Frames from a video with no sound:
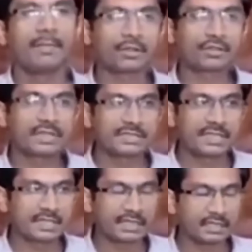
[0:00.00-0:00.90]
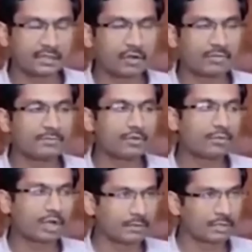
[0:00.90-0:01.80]
বারো তারিখ থেকে অভিমুখ
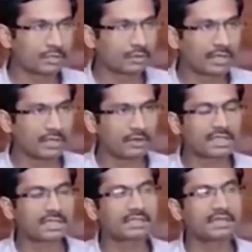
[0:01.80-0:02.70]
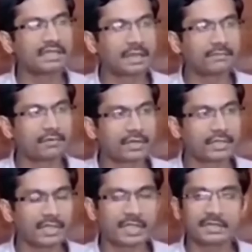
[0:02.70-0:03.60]
পরিবর্তন করে অর্থাৎ রিকার্ভ করে
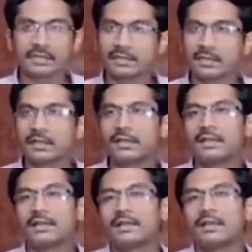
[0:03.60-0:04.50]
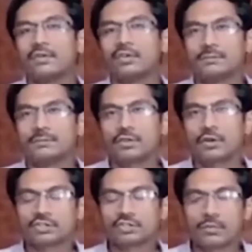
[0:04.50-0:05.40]
এর গতিপথ
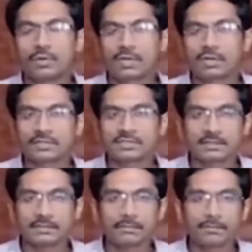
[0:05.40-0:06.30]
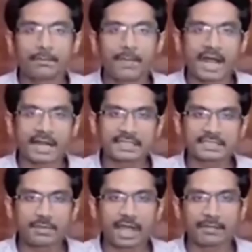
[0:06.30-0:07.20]
হওয়ার সম্ভাবনা রয়েছে
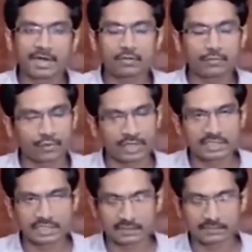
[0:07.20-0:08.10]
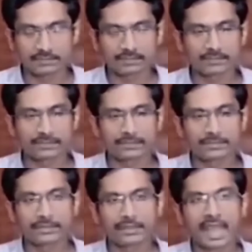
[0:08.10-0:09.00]
বাংলাদেশ মায়ানমার উপকূলের দিকে
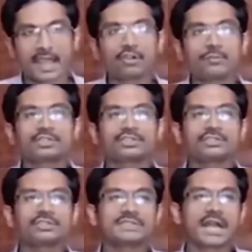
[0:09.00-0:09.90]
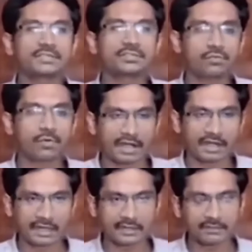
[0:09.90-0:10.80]
এখনও পর্যন্ত যা কিছু
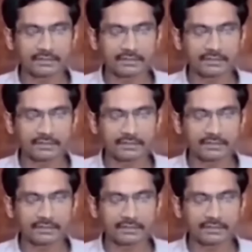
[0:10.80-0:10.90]
ওয়ার্নিং